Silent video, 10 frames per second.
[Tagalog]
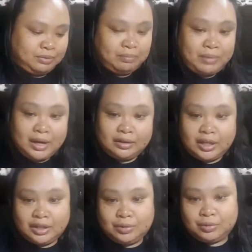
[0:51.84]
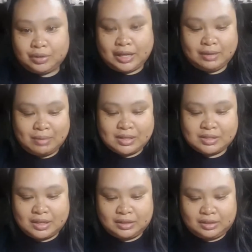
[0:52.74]
preparing yung clay
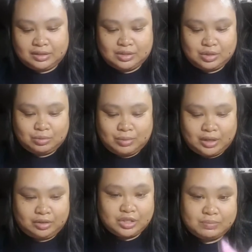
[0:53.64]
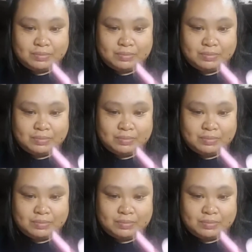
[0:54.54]
mask natin. So, merong